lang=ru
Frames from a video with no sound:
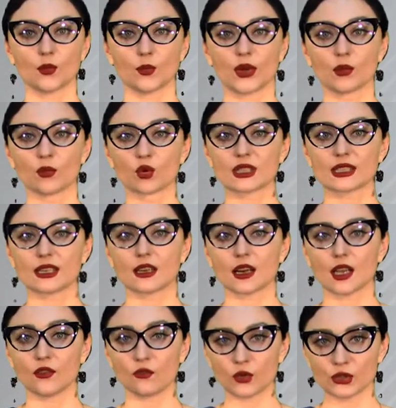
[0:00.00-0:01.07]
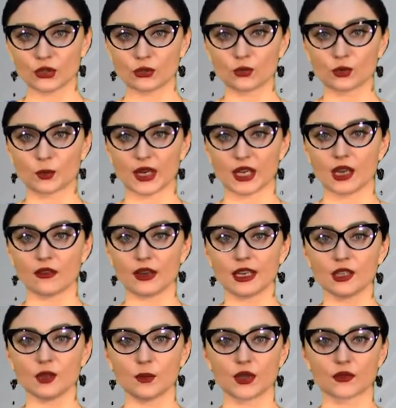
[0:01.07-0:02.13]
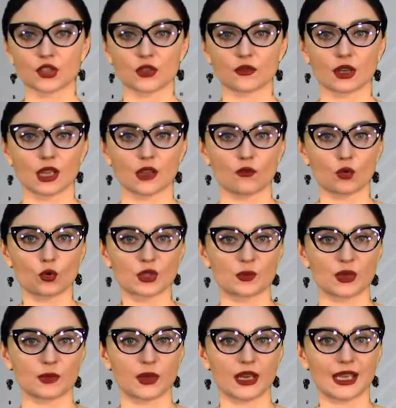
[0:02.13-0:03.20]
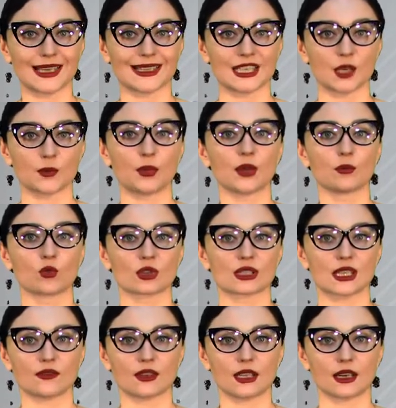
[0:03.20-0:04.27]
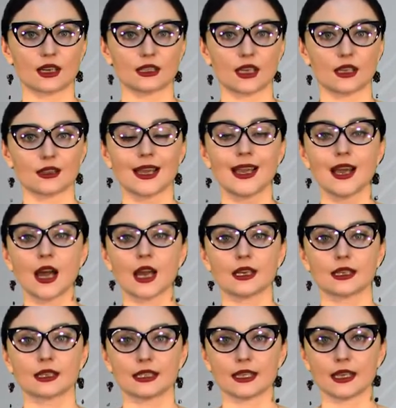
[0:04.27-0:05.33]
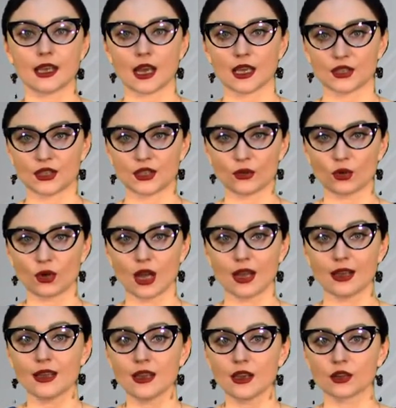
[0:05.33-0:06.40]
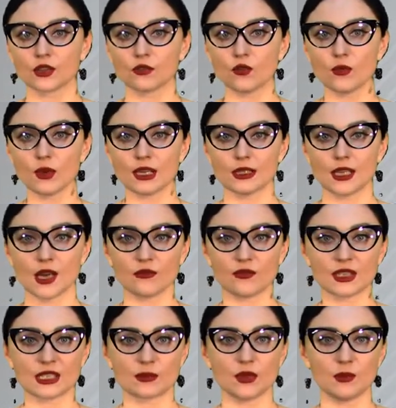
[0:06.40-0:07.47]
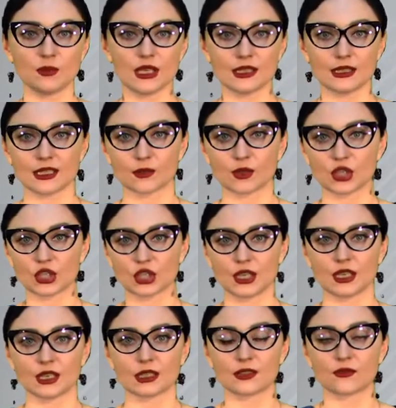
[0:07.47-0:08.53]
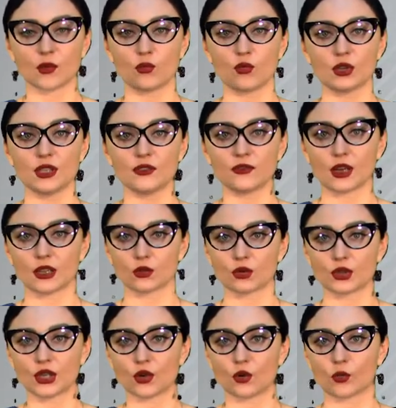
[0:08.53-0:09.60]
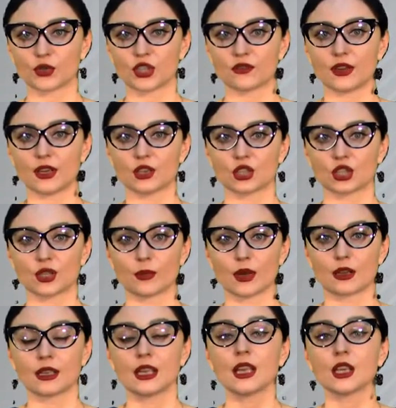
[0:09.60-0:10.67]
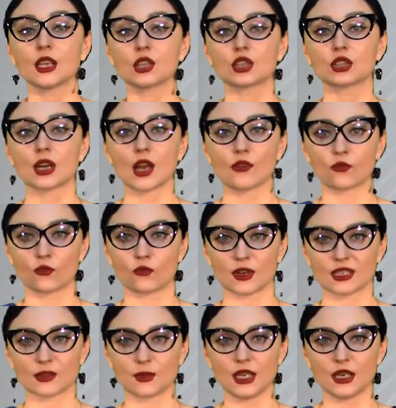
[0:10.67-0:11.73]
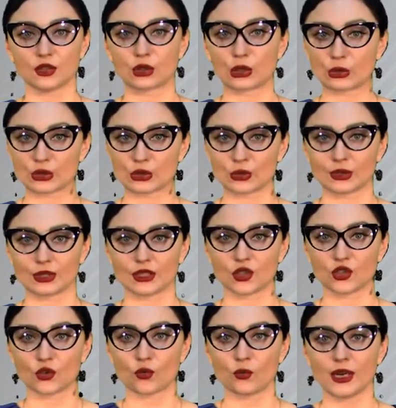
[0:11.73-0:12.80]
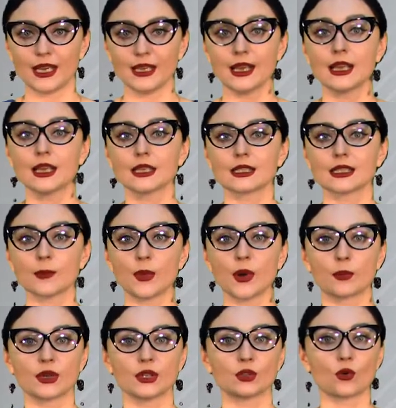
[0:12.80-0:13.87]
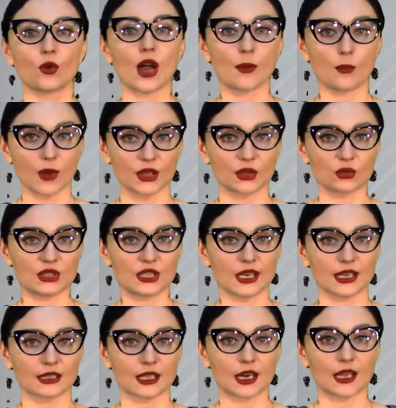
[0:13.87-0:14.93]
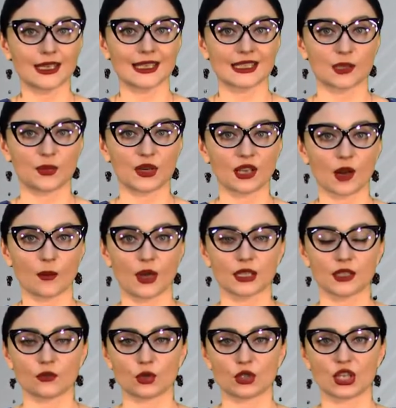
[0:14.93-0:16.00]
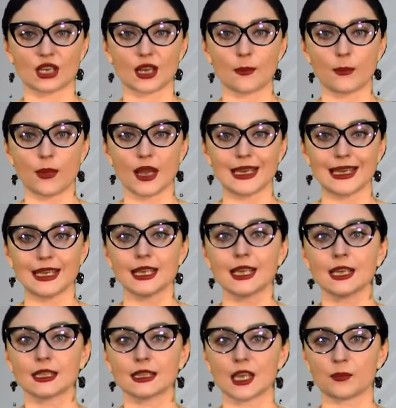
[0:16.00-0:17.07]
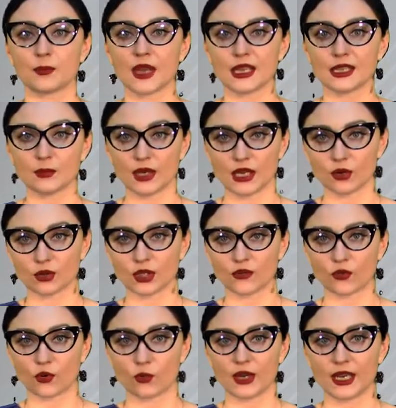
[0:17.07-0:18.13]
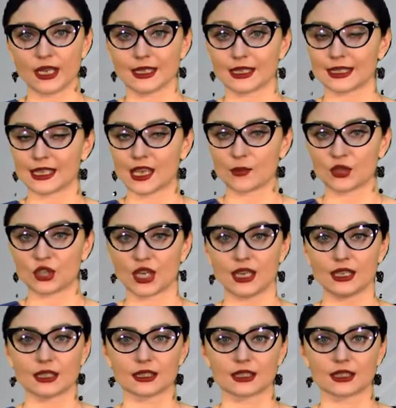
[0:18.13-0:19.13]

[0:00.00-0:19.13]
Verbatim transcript: Приморский краевой суд приговорил бывшего главу госпредприятия «Приморский водоканал» Алексея Осиюка к двум годам восьми месяцам лишения свободы в колонии общего режима и штрафу в размере 300 тысяч рублей за попытку обмануть директора лесоперерабатывающей компании на 5 миллионов рублей, сообщает